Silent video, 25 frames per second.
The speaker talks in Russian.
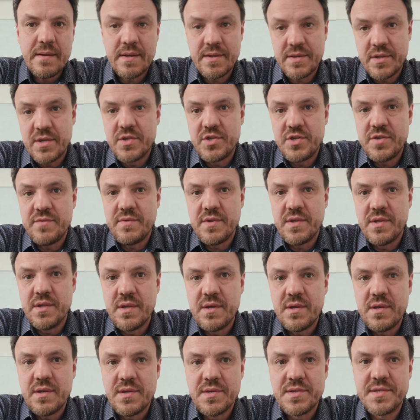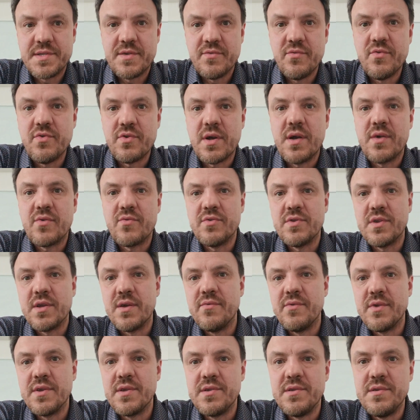Это очевидно из того, как он
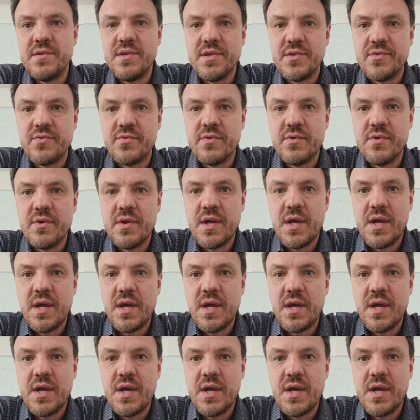говорит Титу.